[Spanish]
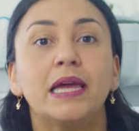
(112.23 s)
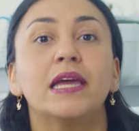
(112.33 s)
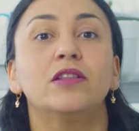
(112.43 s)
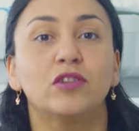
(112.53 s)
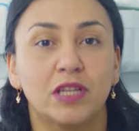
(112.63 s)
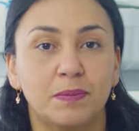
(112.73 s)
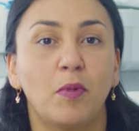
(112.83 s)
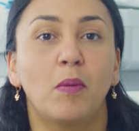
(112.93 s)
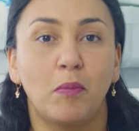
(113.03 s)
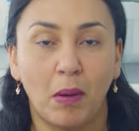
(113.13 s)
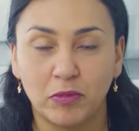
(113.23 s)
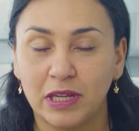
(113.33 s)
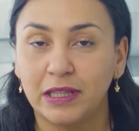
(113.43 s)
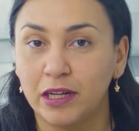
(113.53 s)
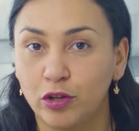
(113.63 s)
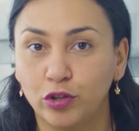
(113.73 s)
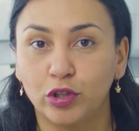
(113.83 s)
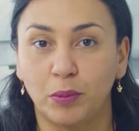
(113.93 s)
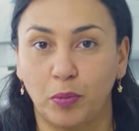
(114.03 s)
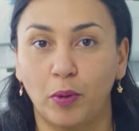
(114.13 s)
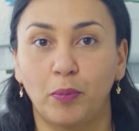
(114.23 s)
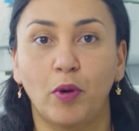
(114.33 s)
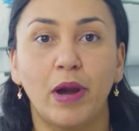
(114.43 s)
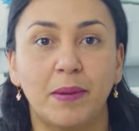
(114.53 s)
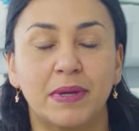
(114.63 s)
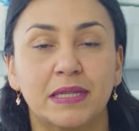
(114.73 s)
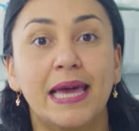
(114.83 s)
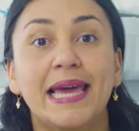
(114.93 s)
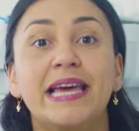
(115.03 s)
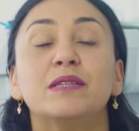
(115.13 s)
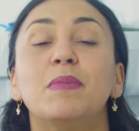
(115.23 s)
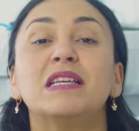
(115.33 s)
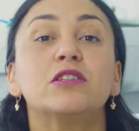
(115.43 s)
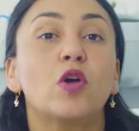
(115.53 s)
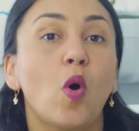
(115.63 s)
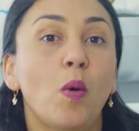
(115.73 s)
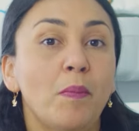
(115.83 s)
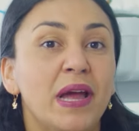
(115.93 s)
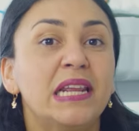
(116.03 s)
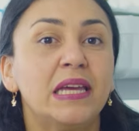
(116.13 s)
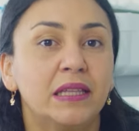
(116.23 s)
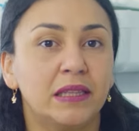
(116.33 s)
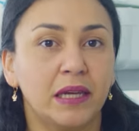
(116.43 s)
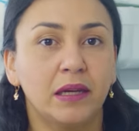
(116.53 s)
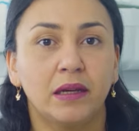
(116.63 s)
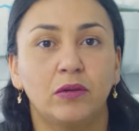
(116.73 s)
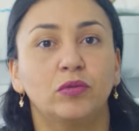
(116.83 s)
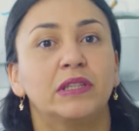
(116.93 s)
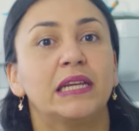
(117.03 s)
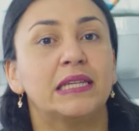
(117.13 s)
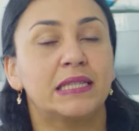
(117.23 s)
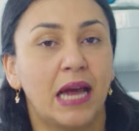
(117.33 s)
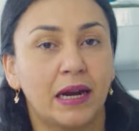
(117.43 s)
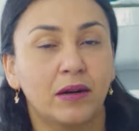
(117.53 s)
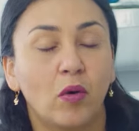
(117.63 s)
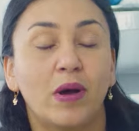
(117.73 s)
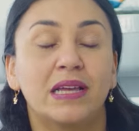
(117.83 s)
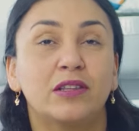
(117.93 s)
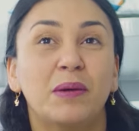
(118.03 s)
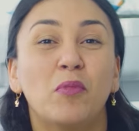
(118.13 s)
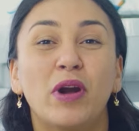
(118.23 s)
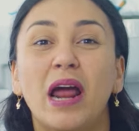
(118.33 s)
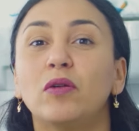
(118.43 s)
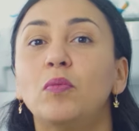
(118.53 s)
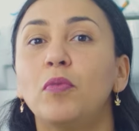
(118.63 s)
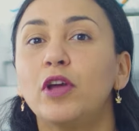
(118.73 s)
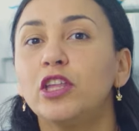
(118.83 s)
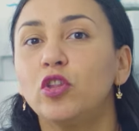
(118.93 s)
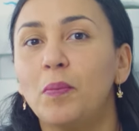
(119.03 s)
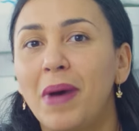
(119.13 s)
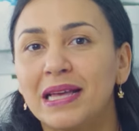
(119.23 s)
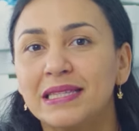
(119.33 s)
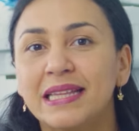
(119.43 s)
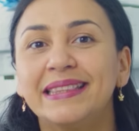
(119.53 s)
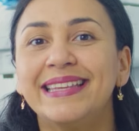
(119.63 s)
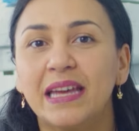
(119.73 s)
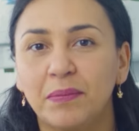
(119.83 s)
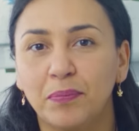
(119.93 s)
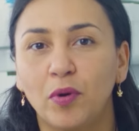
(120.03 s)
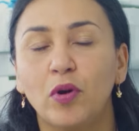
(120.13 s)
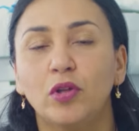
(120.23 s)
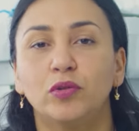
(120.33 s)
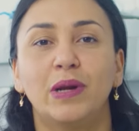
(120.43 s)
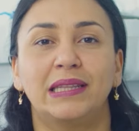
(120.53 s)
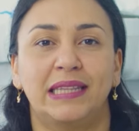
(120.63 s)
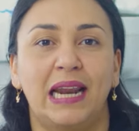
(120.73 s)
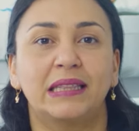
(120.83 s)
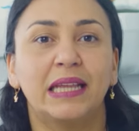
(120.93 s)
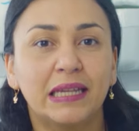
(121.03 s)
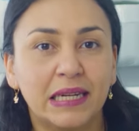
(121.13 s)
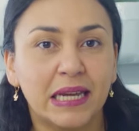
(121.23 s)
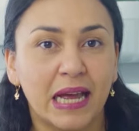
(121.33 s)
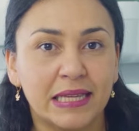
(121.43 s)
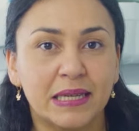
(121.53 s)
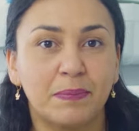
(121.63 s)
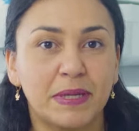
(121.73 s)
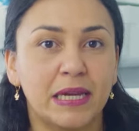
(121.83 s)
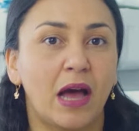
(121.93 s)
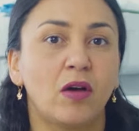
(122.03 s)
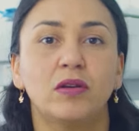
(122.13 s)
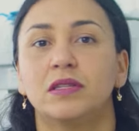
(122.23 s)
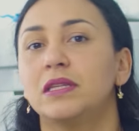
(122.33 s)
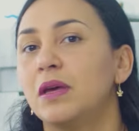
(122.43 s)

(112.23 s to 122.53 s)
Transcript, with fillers: y entonces vamos a tener otro tipo de problemas. Es más conveniente utilizar o demorar un poquito más de tiempo durante la técnica de cepillado, si